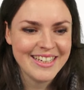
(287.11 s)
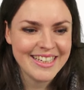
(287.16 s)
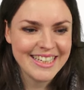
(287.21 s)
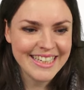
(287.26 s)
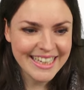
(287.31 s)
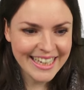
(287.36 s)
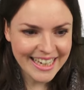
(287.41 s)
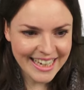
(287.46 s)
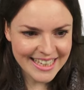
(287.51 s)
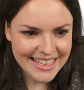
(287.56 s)

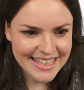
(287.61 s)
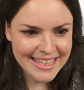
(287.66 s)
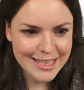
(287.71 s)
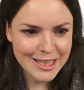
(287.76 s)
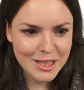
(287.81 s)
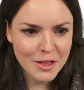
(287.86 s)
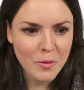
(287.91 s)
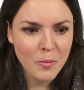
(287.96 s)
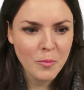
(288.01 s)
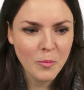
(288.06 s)
Die
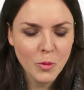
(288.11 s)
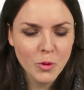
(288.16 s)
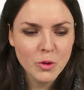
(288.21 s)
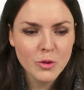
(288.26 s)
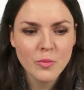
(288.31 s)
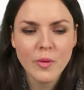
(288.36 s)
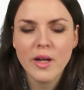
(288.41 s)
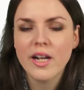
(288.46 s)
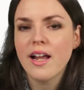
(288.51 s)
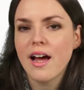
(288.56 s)
Grenzen
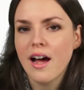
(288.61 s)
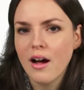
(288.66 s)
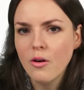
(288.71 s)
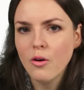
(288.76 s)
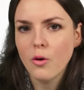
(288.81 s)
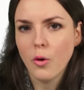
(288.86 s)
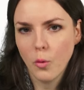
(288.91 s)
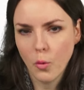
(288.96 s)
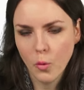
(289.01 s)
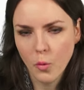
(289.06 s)
muss man
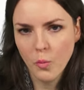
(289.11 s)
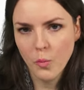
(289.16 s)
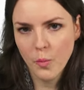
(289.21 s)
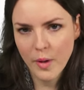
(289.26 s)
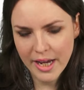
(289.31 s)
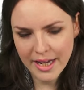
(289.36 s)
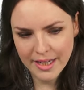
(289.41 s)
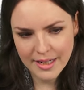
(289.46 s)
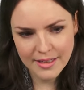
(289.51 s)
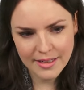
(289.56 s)
auch
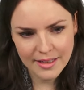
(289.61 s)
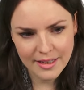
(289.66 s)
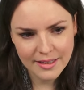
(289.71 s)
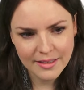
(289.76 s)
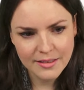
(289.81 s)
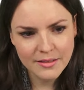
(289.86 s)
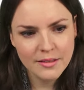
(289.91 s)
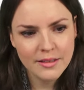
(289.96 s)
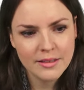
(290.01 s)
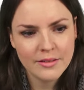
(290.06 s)

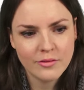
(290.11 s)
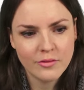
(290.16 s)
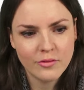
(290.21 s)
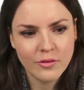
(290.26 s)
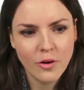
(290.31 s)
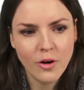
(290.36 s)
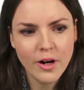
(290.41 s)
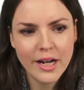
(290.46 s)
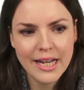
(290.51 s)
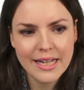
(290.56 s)
umändern.
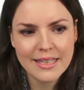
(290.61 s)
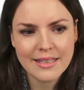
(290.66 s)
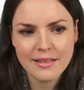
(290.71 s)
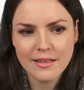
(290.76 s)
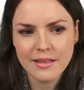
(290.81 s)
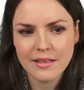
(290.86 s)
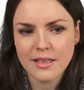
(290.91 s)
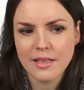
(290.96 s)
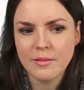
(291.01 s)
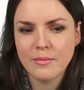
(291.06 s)
Vorher
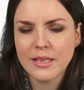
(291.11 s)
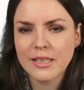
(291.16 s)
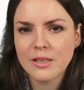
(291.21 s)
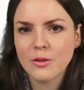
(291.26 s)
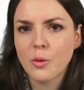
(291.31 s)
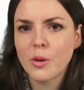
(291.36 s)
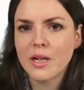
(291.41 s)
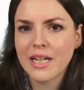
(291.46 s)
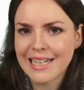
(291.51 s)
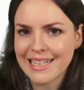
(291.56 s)
sind es nämlich
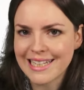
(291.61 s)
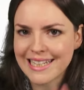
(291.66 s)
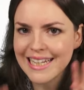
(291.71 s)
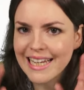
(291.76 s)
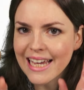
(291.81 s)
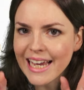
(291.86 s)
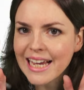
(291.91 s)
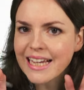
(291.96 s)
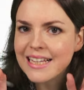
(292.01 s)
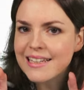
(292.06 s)
sogenannte
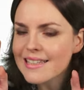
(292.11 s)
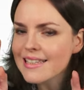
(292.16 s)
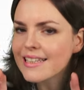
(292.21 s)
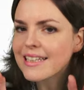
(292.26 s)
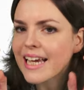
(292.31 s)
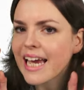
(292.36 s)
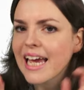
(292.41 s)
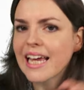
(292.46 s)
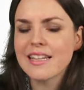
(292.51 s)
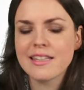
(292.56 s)

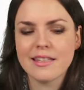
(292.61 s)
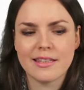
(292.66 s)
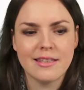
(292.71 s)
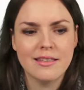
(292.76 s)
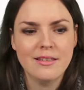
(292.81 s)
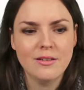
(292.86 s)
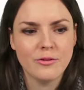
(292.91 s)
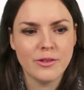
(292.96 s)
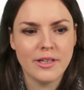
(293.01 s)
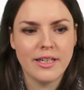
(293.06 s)

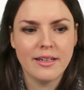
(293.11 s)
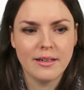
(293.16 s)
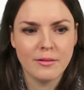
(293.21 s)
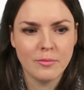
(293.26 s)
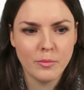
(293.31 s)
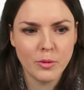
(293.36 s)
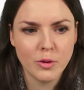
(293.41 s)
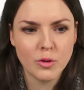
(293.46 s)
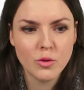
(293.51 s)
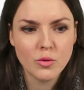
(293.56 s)
x-Grenzen oder
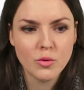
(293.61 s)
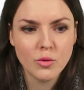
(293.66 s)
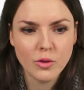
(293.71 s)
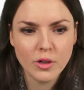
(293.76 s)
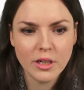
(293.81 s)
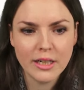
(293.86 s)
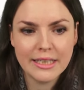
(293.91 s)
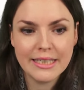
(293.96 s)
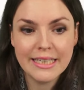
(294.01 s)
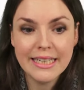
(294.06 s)

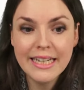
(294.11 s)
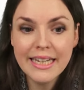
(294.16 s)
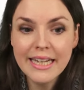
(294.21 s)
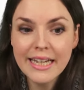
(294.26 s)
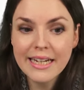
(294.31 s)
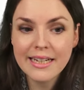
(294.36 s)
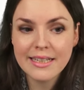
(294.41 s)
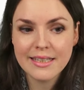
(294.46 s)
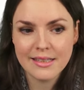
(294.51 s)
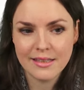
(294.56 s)
bezüglich
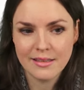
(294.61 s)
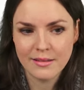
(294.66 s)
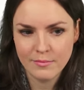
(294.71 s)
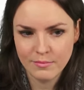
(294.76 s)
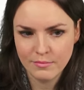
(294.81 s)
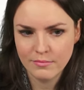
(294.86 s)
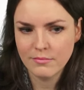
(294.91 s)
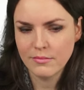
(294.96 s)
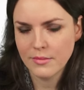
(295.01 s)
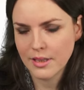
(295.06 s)
x
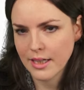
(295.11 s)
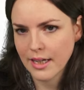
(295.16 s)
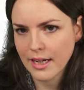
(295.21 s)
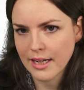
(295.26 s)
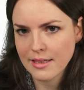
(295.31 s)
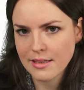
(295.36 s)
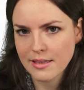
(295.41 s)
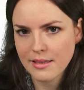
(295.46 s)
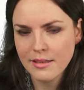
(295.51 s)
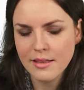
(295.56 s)
die
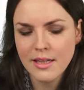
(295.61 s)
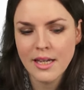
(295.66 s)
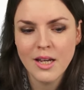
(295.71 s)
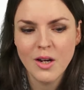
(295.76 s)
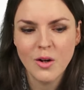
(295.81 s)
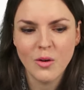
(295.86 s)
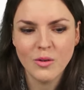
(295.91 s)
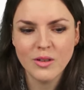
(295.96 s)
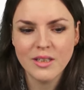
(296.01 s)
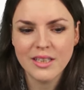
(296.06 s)
Grenzen.
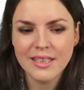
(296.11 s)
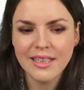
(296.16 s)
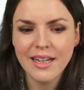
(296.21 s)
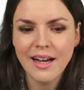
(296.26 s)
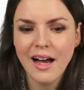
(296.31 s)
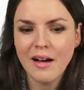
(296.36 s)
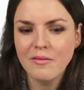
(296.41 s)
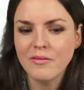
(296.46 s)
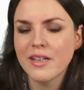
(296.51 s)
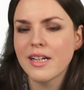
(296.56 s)
Und
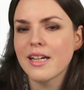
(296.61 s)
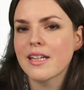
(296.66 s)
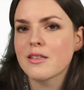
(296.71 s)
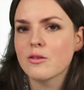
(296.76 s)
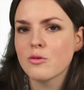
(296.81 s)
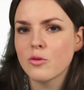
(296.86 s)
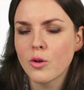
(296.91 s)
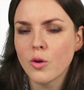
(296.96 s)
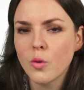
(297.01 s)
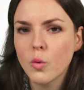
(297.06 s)
hier haben wir jetzt
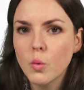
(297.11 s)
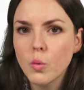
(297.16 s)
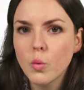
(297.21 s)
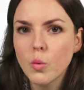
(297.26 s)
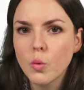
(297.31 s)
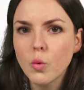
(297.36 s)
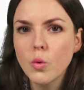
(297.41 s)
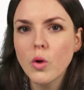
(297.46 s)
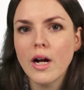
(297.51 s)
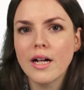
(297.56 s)
nur noch
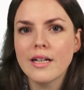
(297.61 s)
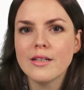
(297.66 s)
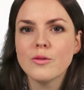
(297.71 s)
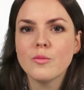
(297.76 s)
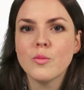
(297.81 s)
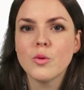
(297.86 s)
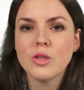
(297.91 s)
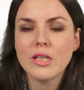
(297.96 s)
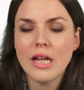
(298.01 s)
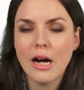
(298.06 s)
u, also
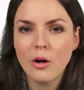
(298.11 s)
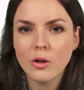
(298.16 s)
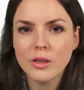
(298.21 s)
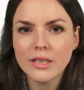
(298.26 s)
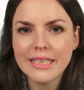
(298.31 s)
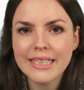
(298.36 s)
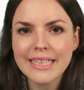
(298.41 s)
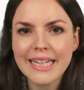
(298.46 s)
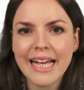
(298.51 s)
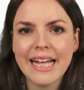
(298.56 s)
müssen auch
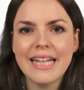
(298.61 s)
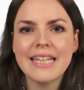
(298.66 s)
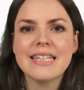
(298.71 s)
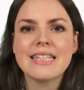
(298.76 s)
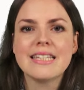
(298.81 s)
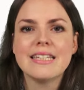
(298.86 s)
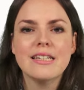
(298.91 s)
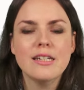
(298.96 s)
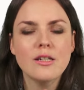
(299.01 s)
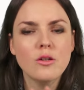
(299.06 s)
die
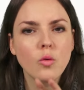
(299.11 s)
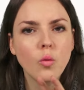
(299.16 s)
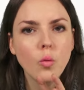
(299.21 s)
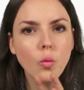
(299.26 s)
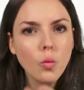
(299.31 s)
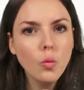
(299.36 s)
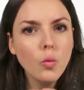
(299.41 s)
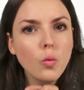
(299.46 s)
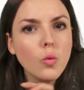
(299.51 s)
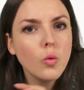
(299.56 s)
Grenzen in
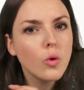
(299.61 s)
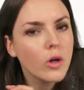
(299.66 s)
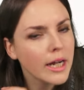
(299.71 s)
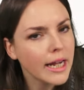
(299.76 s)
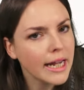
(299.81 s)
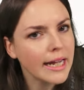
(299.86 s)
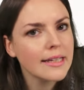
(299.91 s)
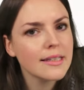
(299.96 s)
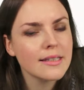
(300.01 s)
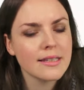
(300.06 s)

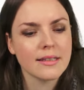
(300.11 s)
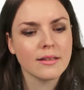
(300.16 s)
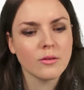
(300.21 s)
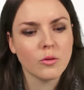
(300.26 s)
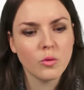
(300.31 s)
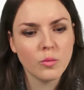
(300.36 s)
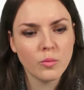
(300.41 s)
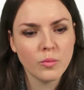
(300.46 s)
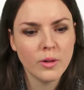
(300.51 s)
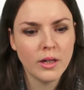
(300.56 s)
EU-Grenzen
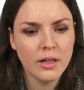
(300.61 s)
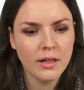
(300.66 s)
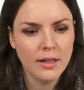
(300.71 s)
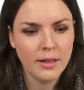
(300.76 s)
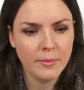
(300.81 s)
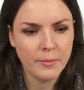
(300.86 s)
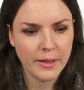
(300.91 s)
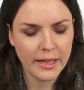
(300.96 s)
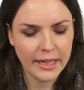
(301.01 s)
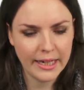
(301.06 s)

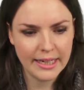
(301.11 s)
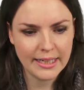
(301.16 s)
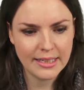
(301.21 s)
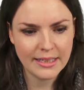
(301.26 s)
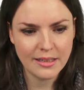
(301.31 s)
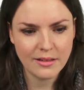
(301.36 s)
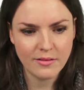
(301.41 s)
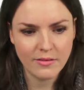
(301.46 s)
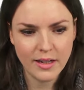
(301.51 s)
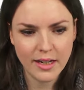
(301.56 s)

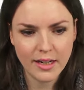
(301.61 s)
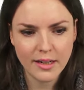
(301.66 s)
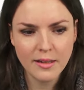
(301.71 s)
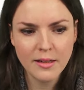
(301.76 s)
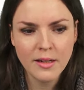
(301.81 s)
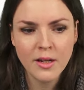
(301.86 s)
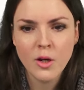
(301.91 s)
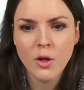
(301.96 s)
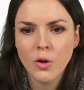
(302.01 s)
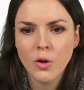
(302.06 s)
umgerechnet
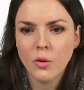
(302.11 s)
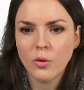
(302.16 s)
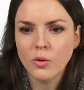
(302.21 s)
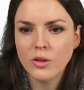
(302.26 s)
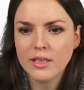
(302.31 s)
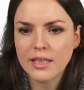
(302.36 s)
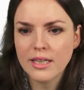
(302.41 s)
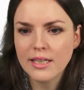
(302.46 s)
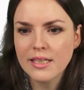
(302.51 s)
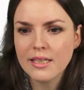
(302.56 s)
werden.
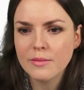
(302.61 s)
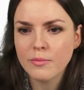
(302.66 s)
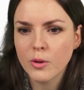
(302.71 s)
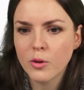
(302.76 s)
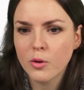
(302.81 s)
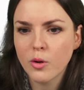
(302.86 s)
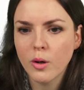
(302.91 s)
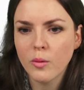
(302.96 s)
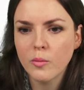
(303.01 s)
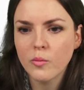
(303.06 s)
Und das
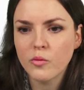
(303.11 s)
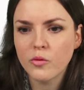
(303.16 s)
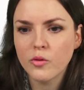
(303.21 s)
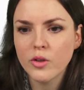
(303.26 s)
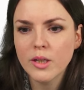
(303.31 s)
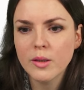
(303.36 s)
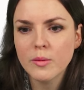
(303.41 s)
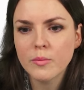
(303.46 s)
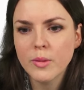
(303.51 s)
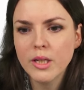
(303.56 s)
bekommen
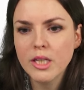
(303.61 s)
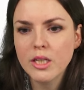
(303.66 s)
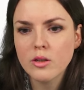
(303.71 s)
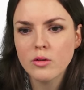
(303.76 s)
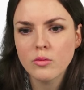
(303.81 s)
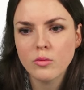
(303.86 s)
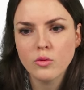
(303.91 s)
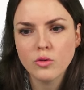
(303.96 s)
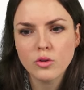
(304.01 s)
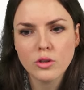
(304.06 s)
wir
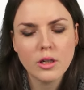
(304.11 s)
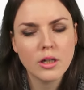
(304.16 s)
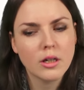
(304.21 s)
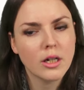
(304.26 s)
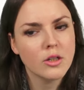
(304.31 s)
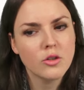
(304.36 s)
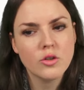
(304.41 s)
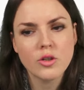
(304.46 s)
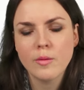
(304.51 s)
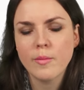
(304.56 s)
mit unserer
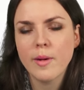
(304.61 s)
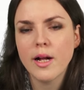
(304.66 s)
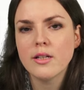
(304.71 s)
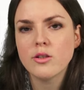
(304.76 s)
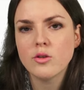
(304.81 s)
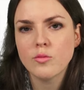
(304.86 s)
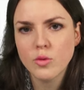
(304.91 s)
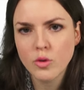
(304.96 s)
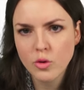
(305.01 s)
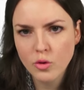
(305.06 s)
ganz normalen
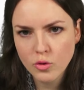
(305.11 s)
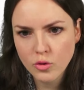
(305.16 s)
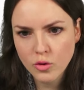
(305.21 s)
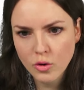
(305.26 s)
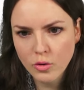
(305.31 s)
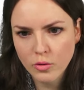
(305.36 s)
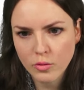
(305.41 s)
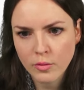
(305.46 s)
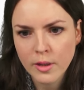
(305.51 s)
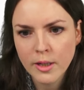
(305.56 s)

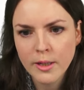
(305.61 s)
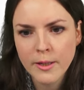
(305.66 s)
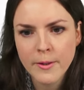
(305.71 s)
Substitution.